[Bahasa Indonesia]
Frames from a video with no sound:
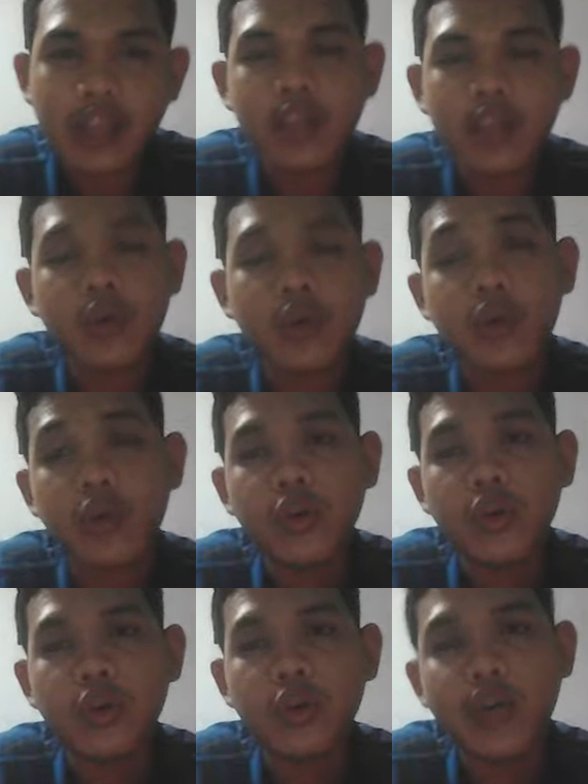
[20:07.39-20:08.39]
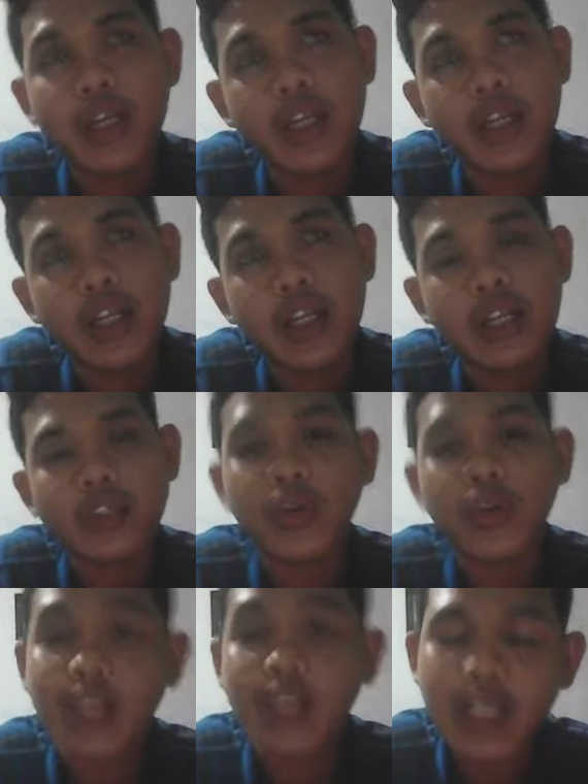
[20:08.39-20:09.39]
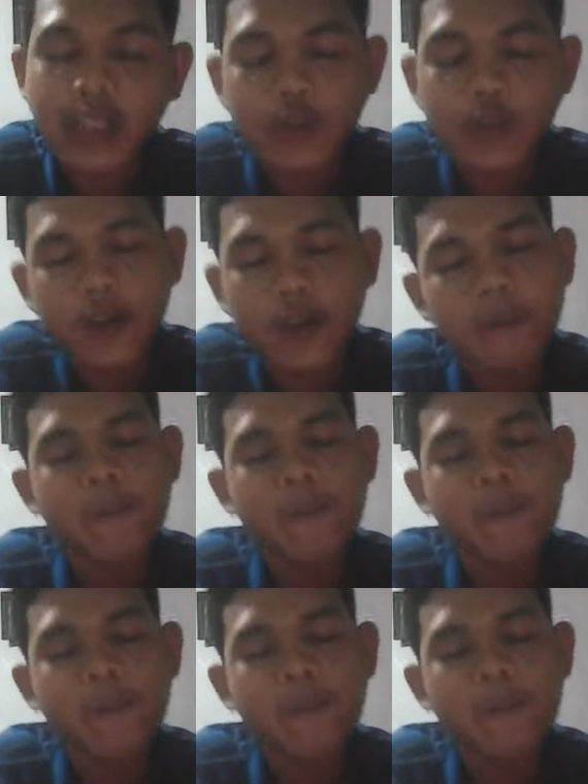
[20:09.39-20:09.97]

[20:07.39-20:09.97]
atau Google Journal gitu.